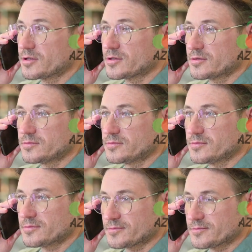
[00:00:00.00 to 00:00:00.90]
père
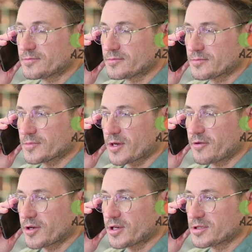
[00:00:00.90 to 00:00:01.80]
et de s'assurer
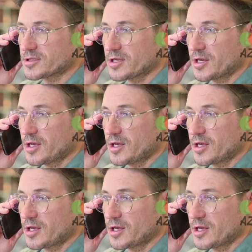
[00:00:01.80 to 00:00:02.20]
qu'il allait bien